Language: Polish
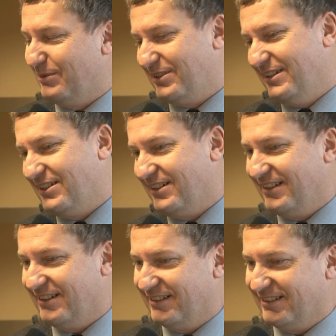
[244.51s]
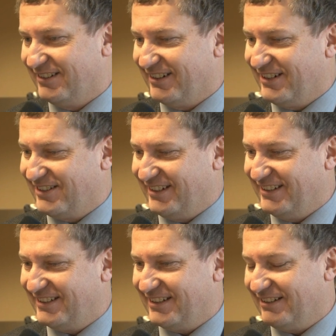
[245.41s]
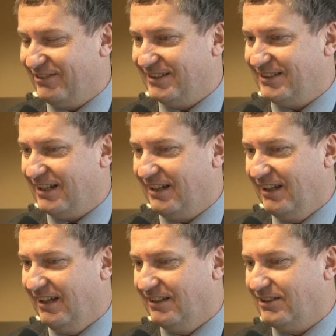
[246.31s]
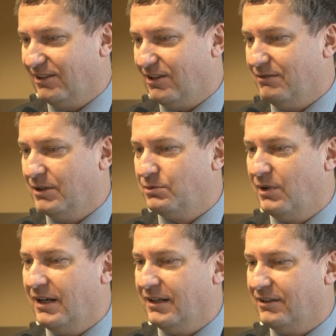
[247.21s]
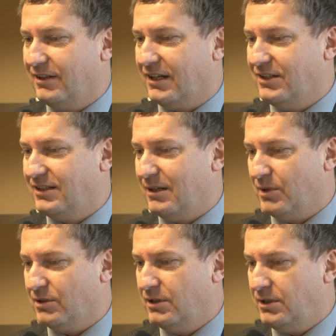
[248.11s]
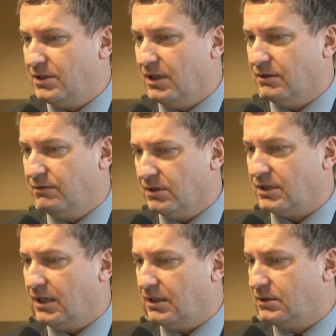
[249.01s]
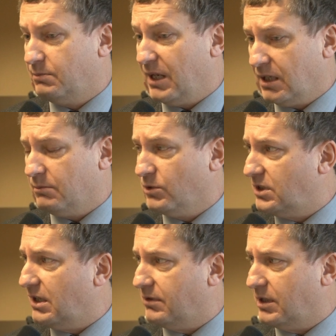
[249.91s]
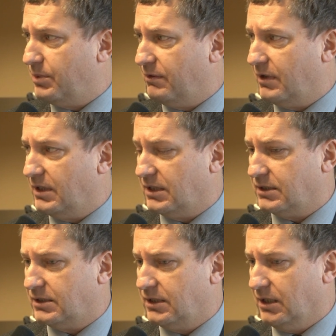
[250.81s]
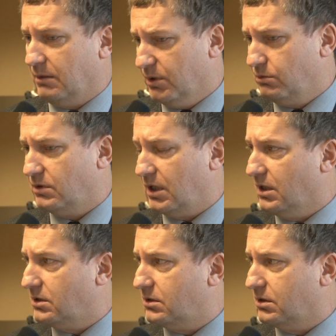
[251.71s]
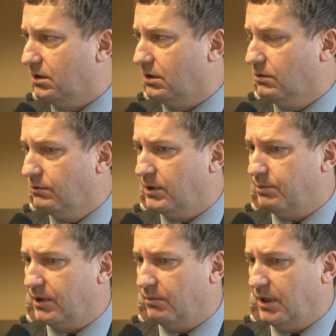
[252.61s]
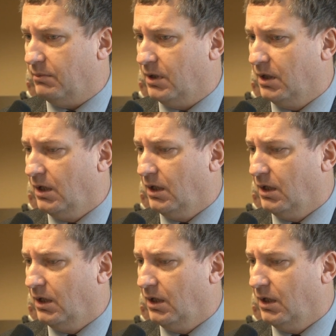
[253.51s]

Myślę, że to, to raczej jest kwestia tylko ewentualnych no, jakichś tam rozliczeń związanych z brakiem ustawy reprywatyzacyjnej, bo tutaj jest główny problem,